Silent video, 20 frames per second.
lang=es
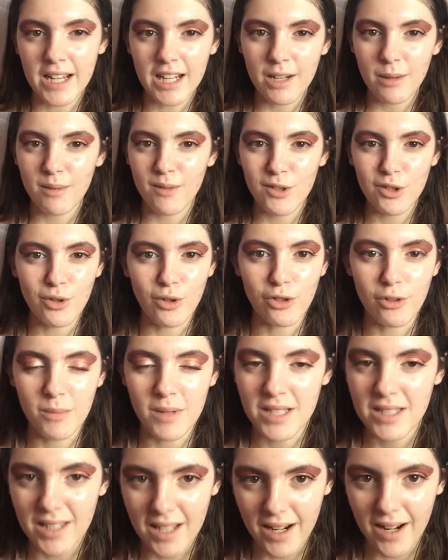escribiendo estos
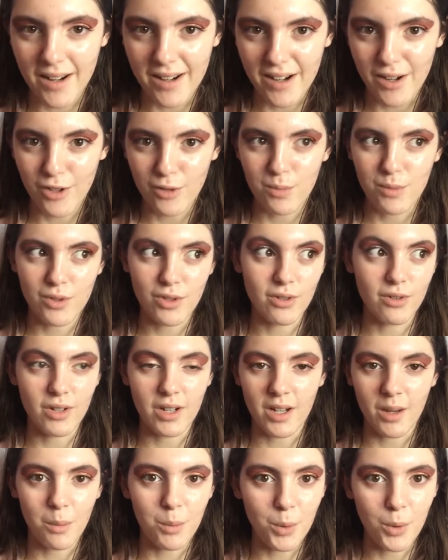nombres tan raros por si los
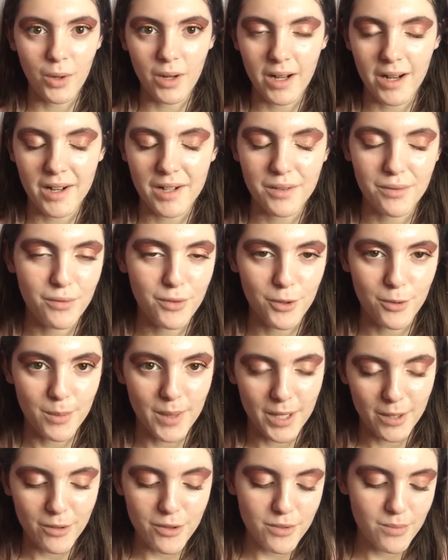queréis buscar,
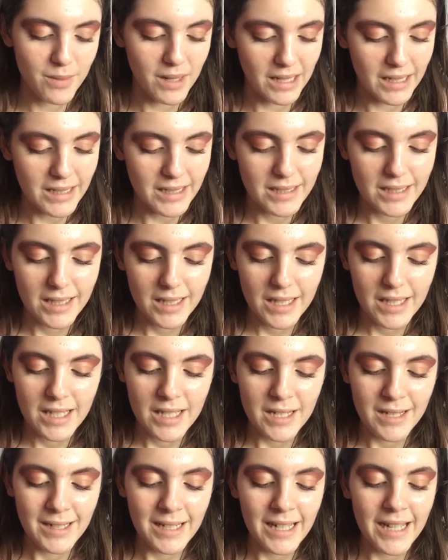informaros, ¿vale? vale
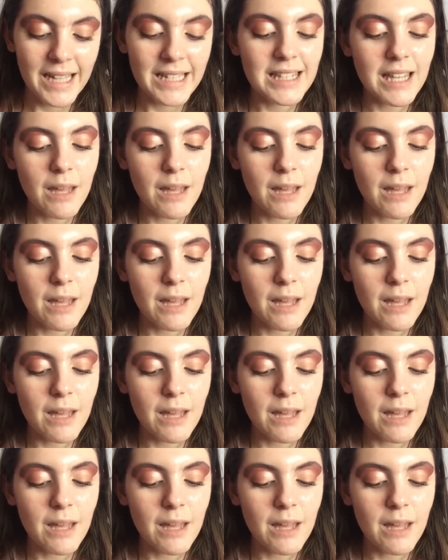y